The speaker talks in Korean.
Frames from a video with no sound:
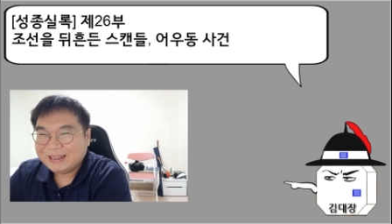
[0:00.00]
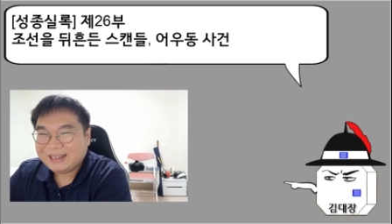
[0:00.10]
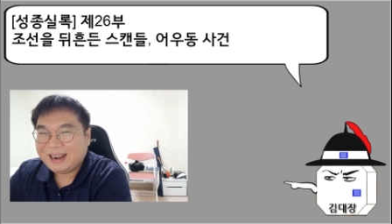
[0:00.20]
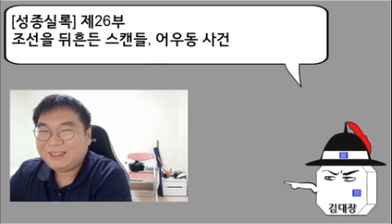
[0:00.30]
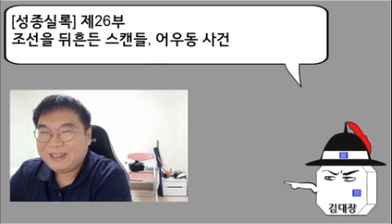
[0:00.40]

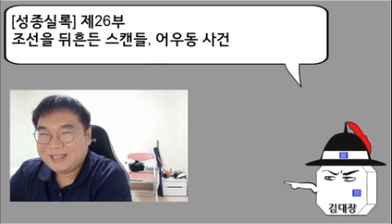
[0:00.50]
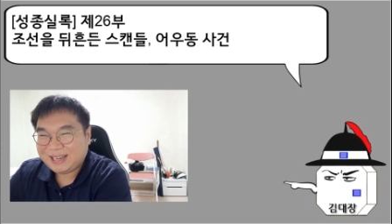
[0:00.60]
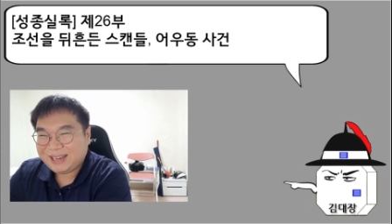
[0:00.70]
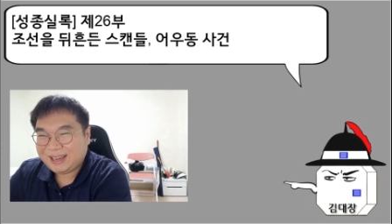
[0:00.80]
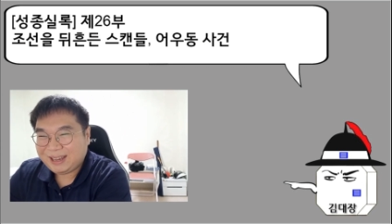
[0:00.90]
그래서
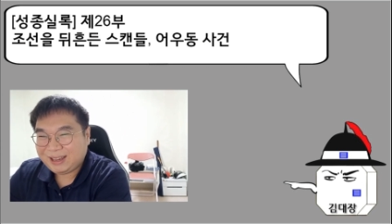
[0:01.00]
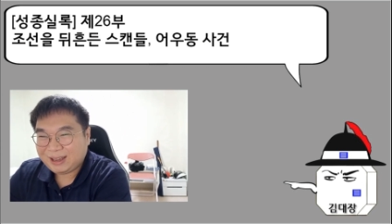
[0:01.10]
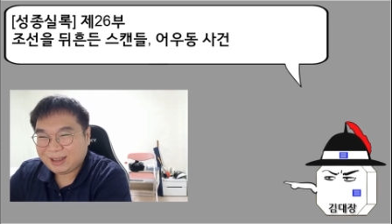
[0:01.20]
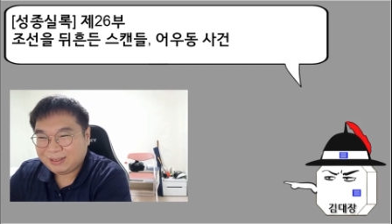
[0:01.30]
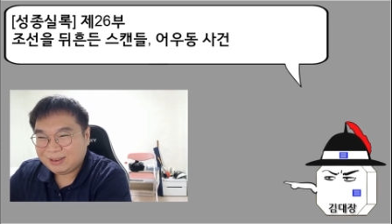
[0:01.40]

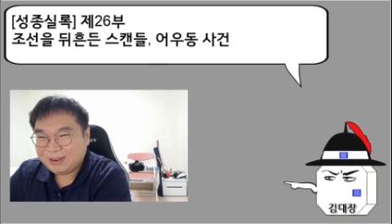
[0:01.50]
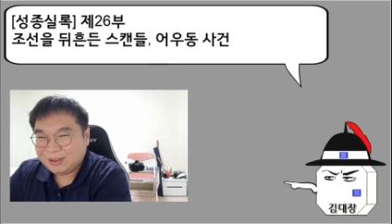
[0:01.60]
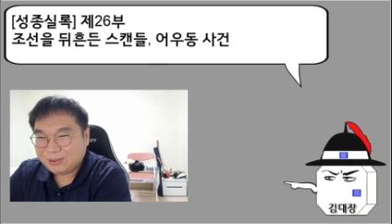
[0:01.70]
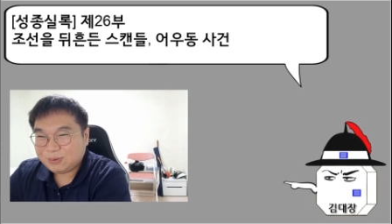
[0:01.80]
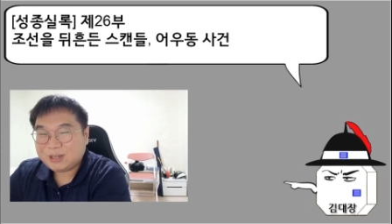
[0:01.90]
이제
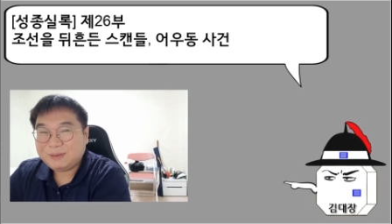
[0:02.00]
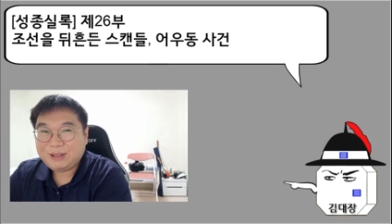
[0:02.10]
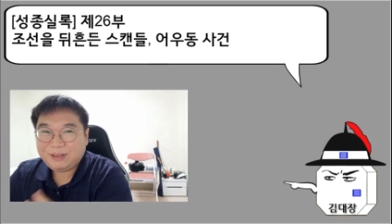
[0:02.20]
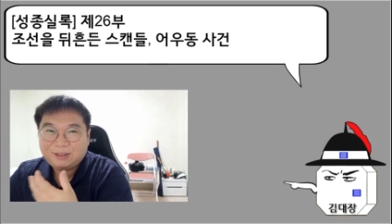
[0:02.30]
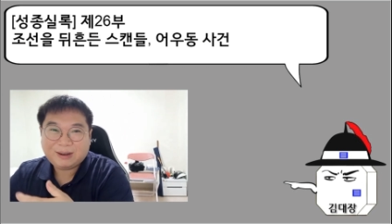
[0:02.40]
좀 급이
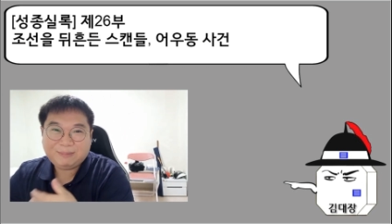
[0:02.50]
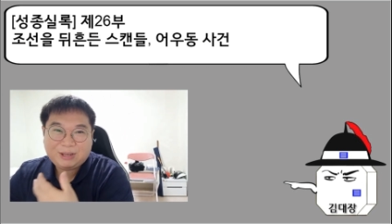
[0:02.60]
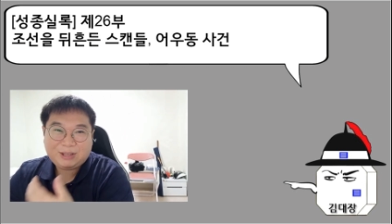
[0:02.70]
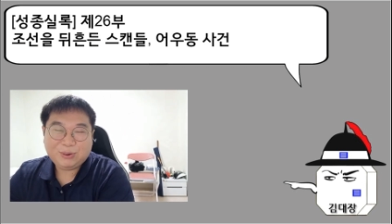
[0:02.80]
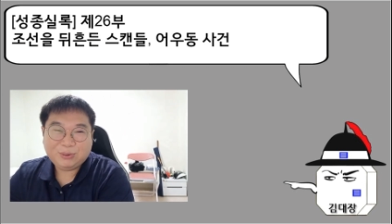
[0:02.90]
있는
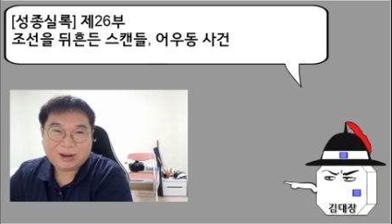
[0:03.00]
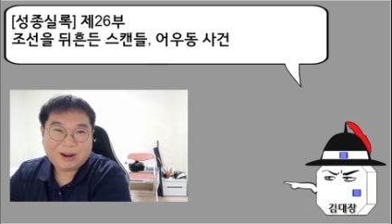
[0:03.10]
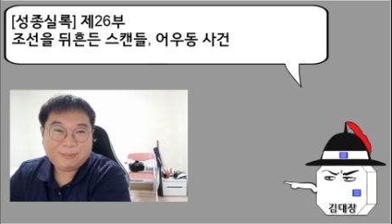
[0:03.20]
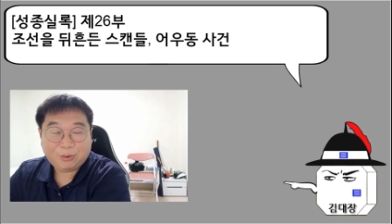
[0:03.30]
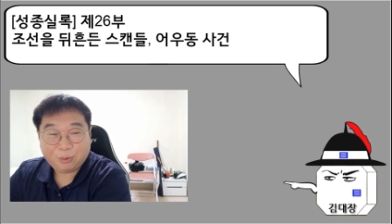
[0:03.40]
사람들이 이혼을
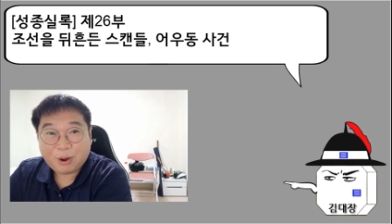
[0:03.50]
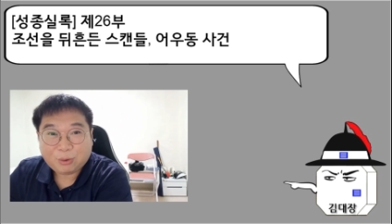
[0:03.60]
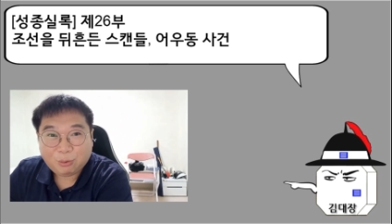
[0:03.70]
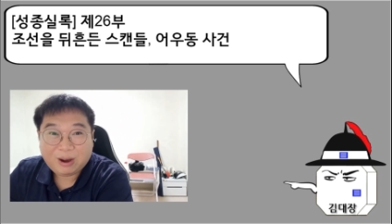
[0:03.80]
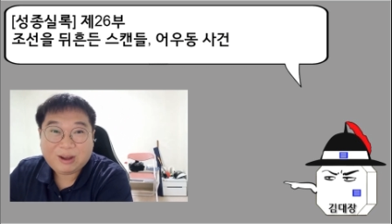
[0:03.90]
하려면 로마
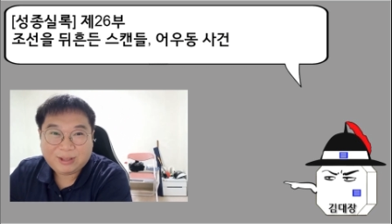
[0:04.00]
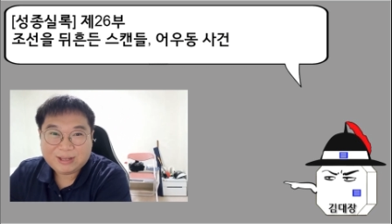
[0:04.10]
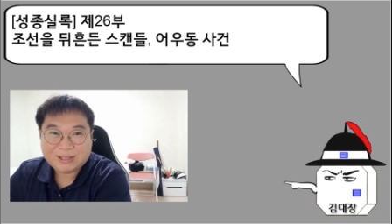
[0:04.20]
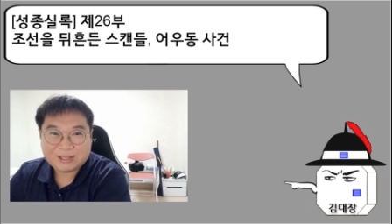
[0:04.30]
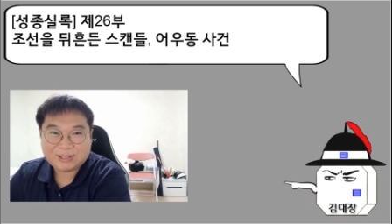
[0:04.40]
교황한테
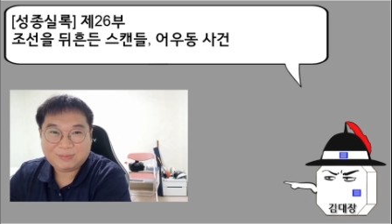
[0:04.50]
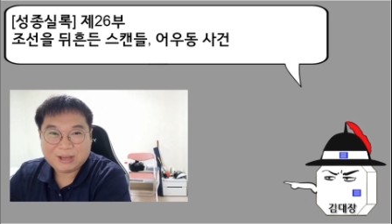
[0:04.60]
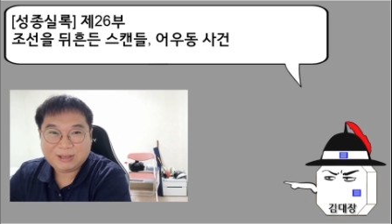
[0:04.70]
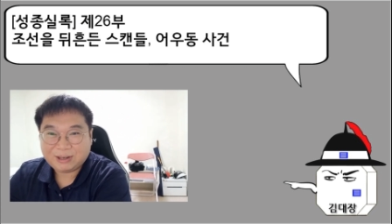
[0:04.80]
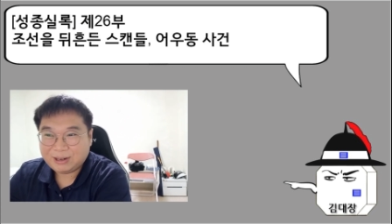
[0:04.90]
이제 직접
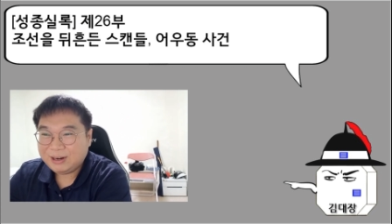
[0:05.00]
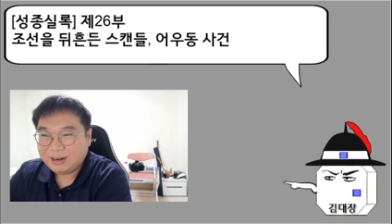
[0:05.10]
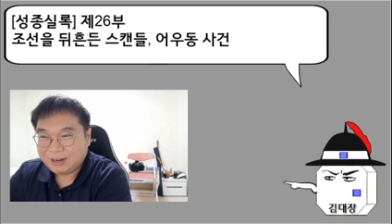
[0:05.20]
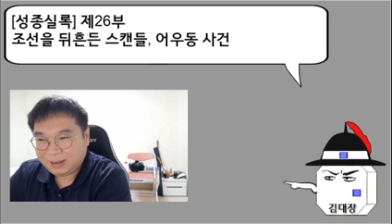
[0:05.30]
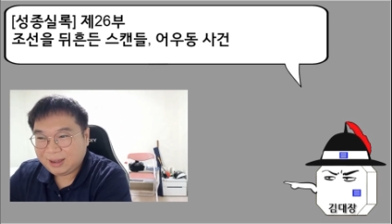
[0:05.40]
얘기를
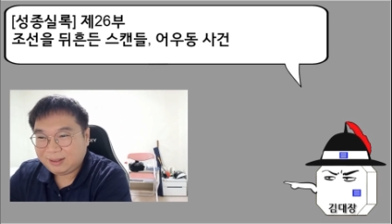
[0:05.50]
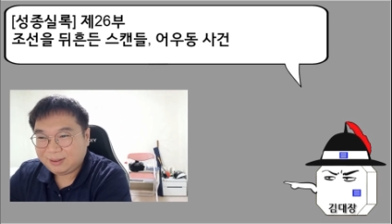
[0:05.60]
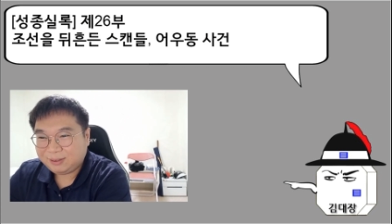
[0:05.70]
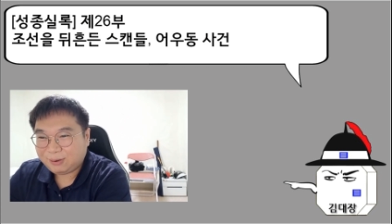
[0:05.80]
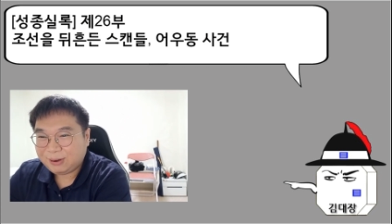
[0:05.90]
해야
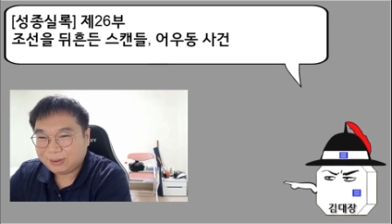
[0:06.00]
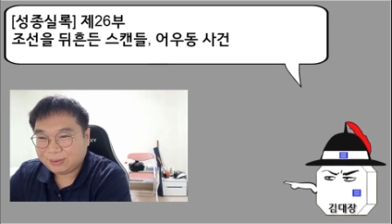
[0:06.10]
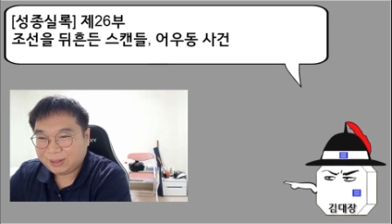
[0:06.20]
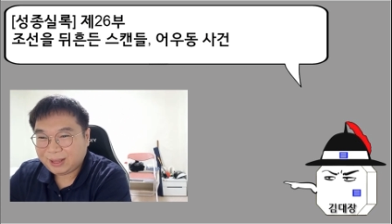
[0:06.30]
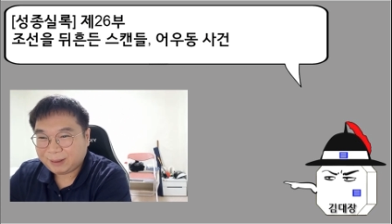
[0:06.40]
되는
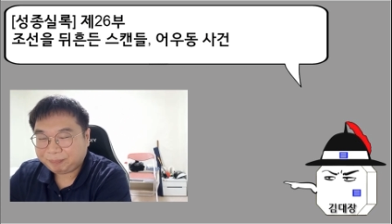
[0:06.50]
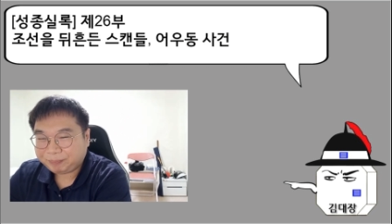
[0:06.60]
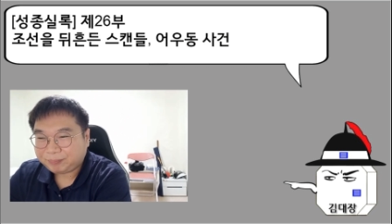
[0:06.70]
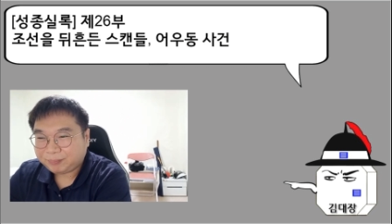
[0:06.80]
상황이었는데,